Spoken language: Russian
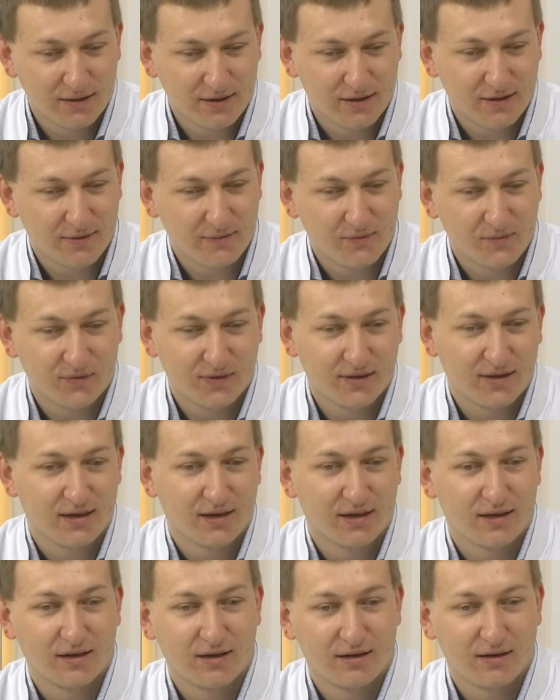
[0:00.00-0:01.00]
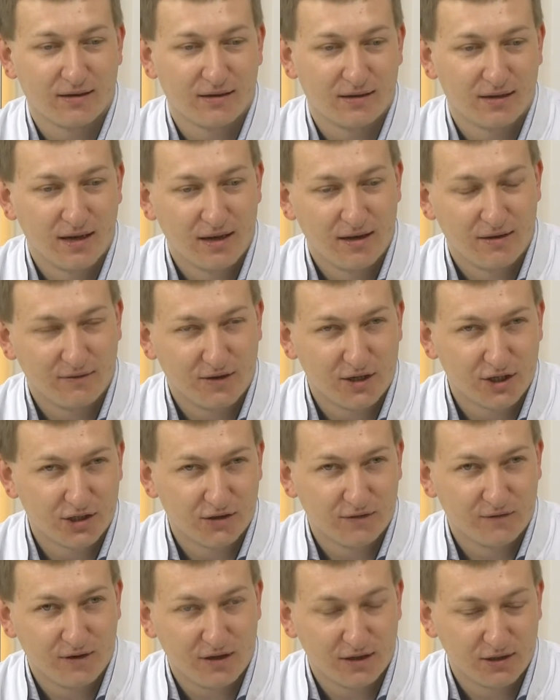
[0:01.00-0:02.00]
Э,
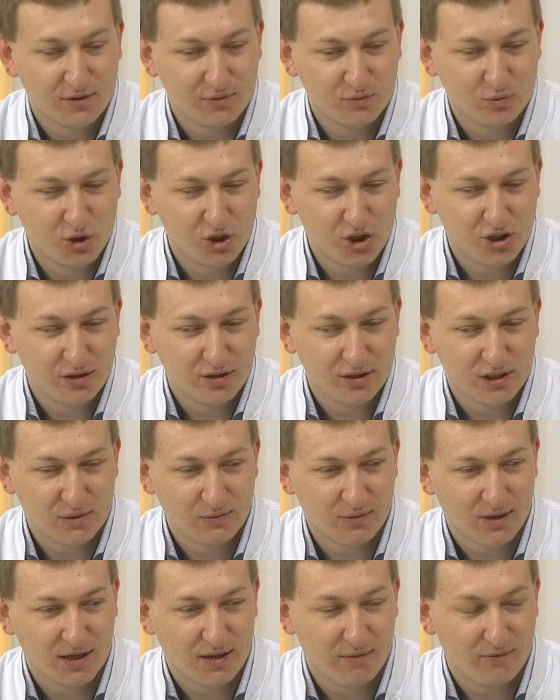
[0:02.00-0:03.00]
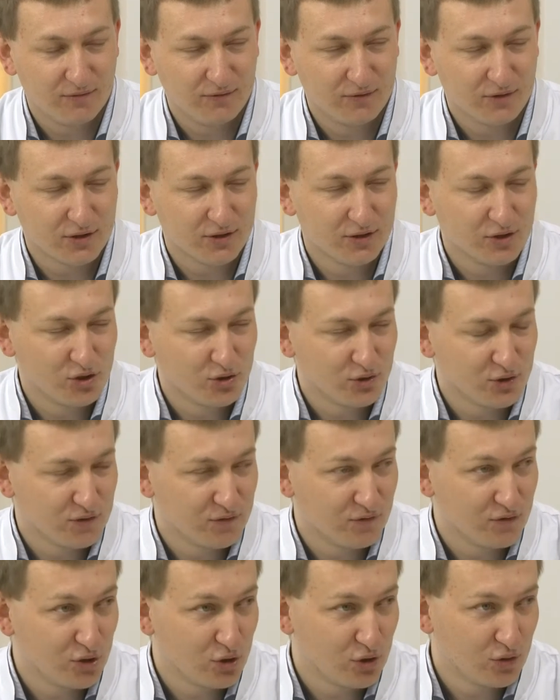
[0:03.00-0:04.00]
важен факт, мужчина себя комфортно
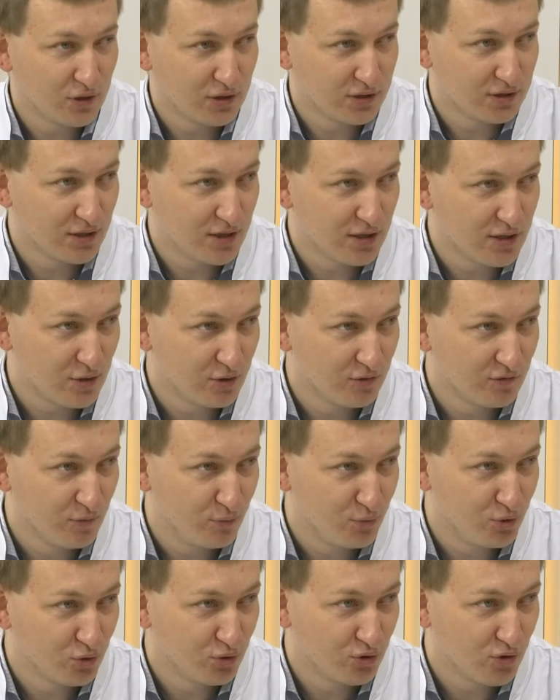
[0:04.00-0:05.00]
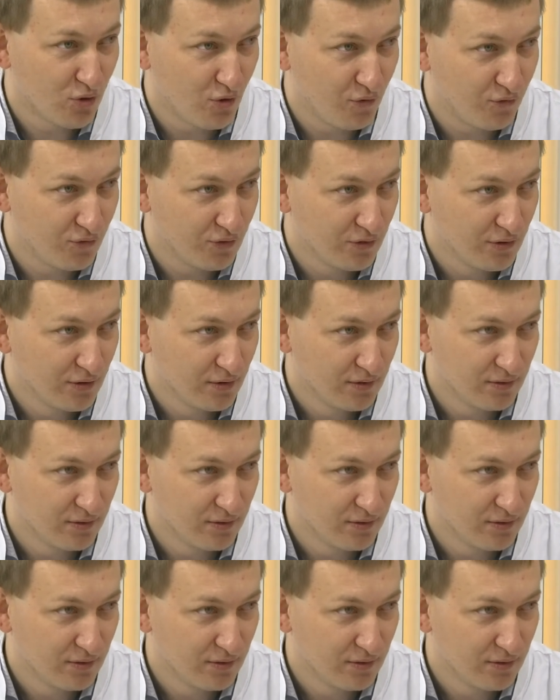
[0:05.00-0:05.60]
чувствует в ситуации, когда у него пьют кровь.